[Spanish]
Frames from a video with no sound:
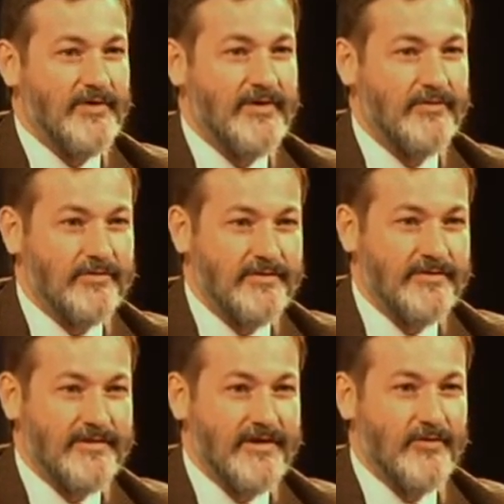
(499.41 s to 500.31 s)
el quinto
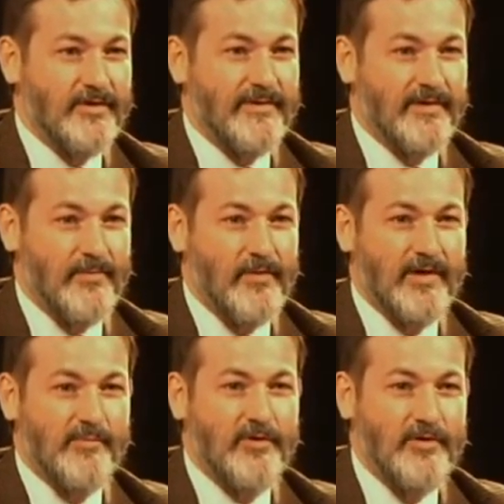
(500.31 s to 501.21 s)
centenario de
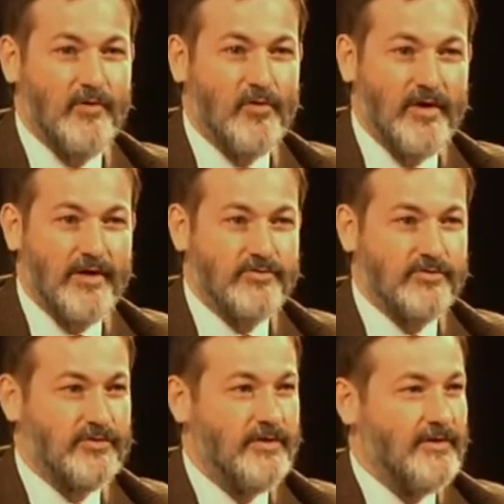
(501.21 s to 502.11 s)
Balboa y por el
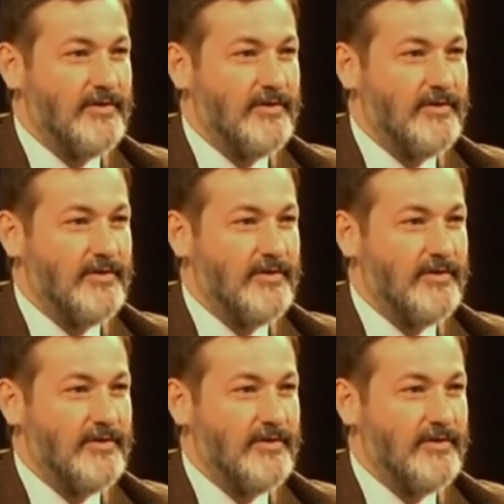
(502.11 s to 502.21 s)
Congreso